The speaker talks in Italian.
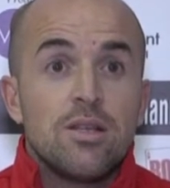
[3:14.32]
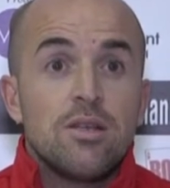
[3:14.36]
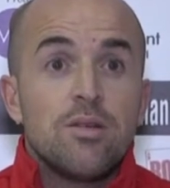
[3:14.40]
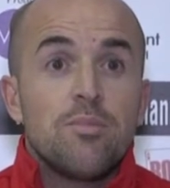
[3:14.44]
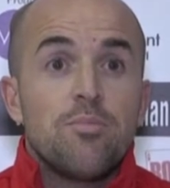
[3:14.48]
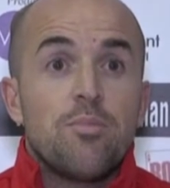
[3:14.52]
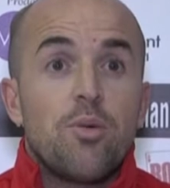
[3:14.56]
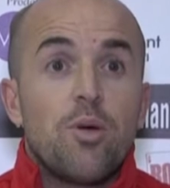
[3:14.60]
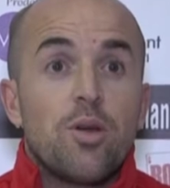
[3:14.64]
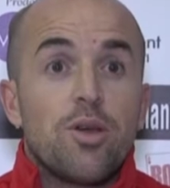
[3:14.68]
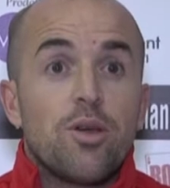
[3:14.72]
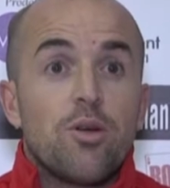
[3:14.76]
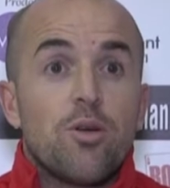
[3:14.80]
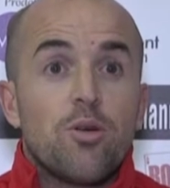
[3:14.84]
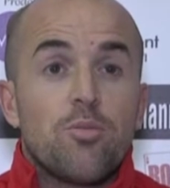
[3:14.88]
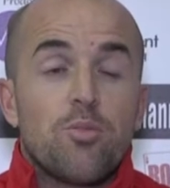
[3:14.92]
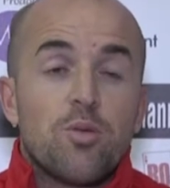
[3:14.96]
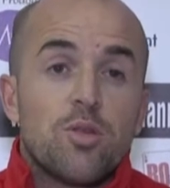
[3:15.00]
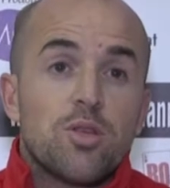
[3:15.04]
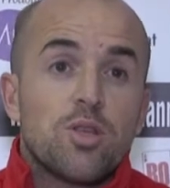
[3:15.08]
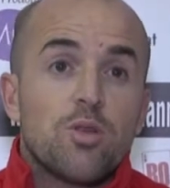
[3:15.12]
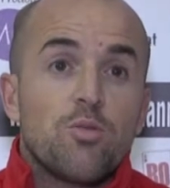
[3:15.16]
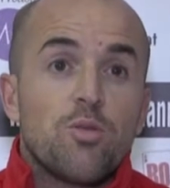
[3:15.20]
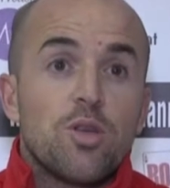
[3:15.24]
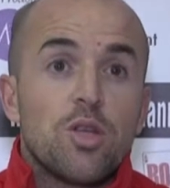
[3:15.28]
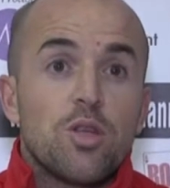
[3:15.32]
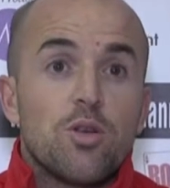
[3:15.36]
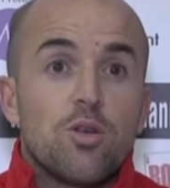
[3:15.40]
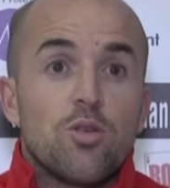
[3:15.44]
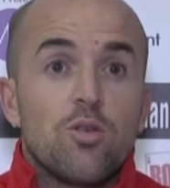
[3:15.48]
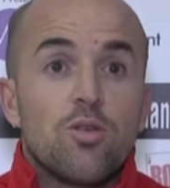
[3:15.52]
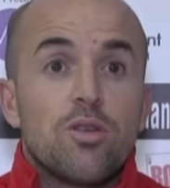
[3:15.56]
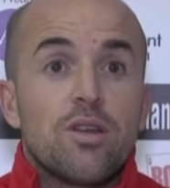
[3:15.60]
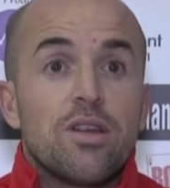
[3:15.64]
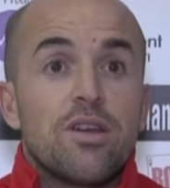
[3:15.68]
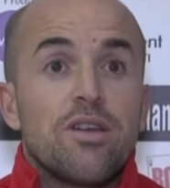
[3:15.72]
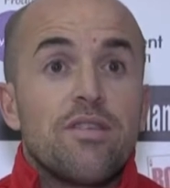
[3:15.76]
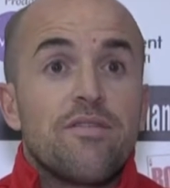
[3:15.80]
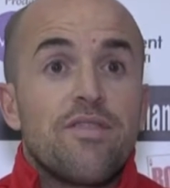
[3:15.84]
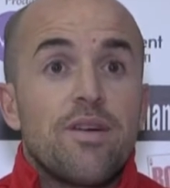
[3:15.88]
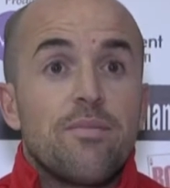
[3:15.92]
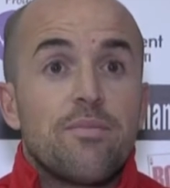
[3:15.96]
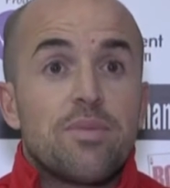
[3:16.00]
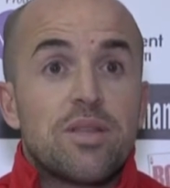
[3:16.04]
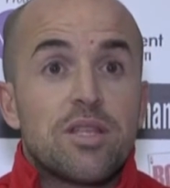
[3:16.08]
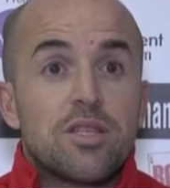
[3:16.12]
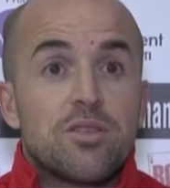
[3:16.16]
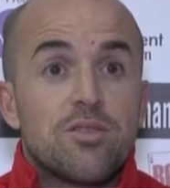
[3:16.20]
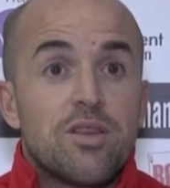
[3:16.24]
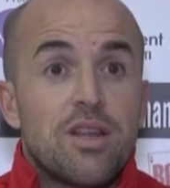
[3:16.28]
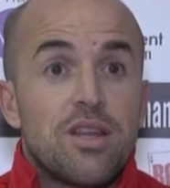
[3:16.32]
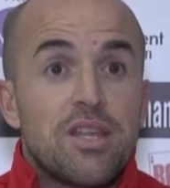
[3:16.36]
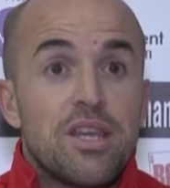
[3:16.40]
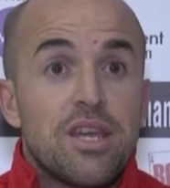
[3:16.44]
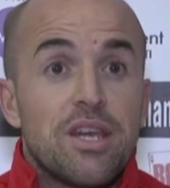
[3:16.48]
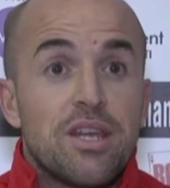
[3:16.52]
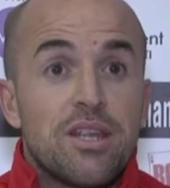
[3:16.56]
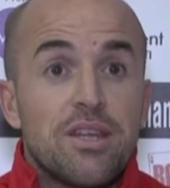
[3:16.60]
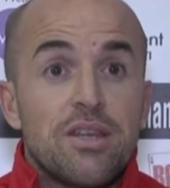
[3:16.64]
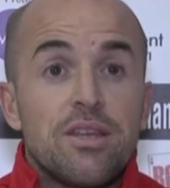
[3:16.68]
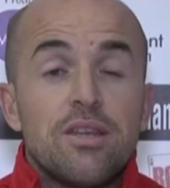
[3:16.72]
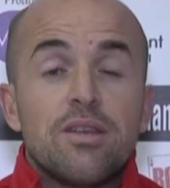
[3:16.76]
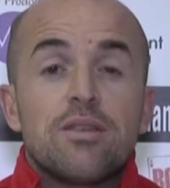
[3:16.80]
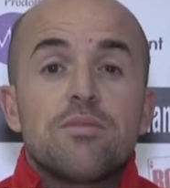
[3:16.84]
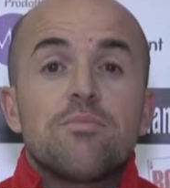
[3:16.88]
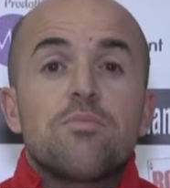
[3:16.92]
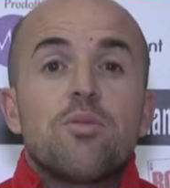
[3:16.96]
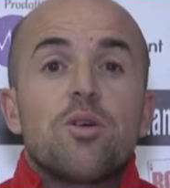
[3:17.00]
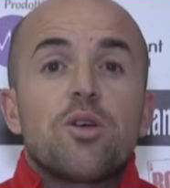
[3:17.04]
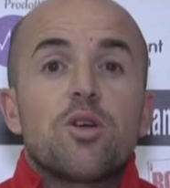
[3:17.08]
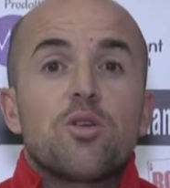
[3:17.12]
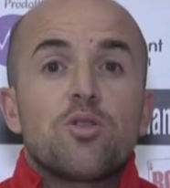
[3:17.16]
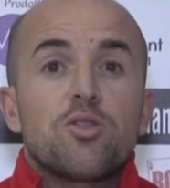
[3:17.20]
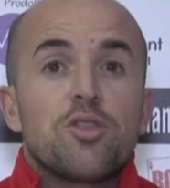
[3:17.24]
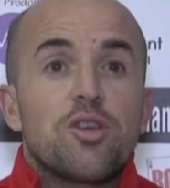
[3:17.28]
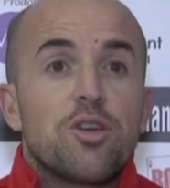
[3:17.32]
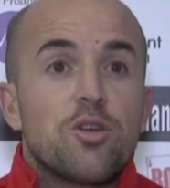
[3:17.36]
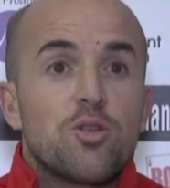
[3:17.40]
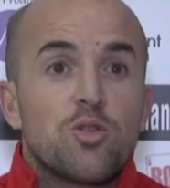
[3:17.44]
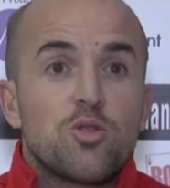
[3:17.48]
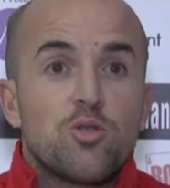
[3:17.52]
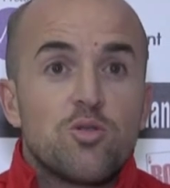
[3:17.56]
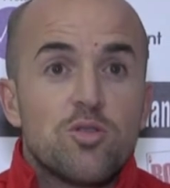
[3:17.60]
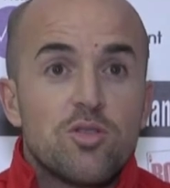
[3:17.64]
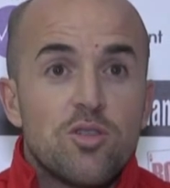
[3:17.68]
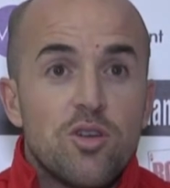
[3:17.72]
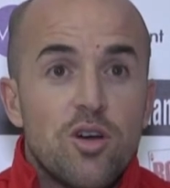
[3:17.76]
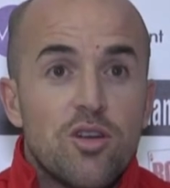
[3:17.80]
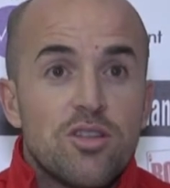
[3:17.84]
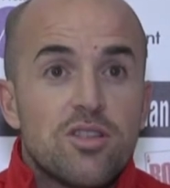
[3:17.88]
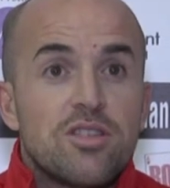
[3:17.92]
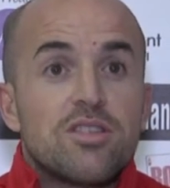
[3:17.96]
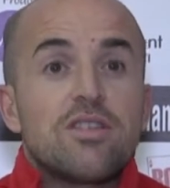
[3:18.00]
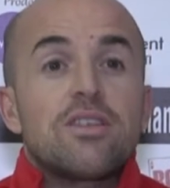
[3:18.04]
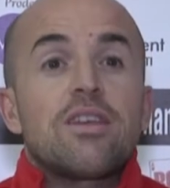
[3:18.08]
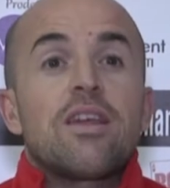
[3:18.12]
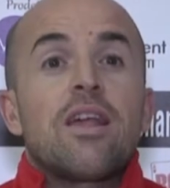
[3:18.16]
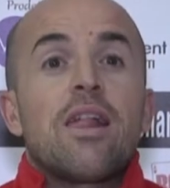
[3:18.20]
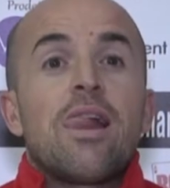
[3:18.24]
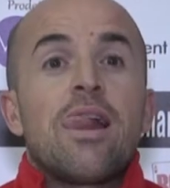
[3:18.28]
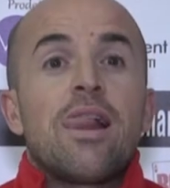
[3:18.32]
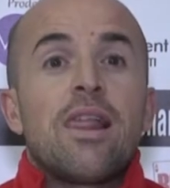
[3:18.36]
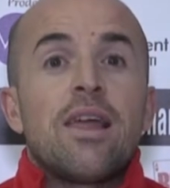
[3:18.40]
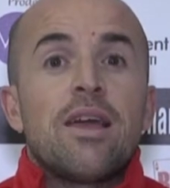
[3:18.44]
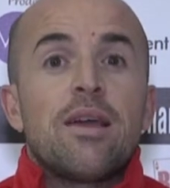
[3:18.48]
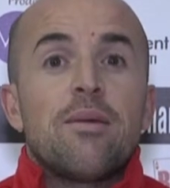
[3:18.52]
poi ho proseguito con eh, Fabrizio Ranieri, poi con Diego Giustozzi,